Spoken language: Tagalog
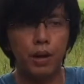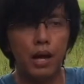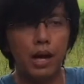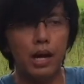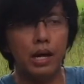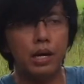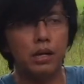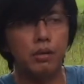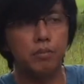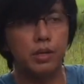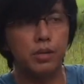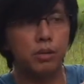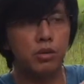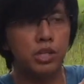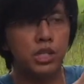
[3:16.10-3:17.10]
paa,
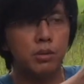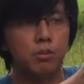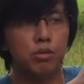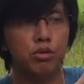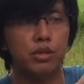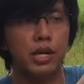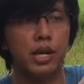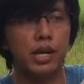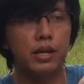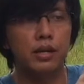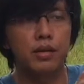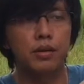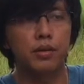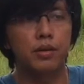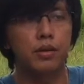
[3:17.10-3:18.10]
meron din siyang bulsa.
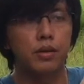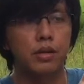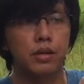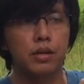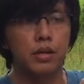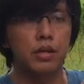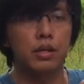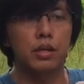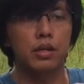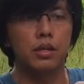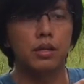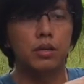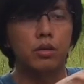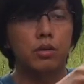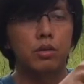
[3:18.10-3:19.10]

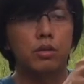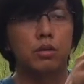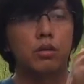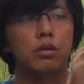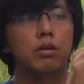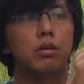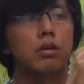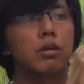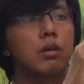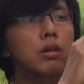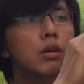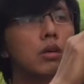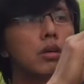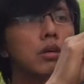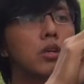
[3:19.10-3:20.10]
No.
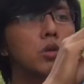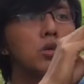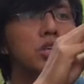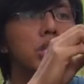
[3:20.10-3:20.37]
Yung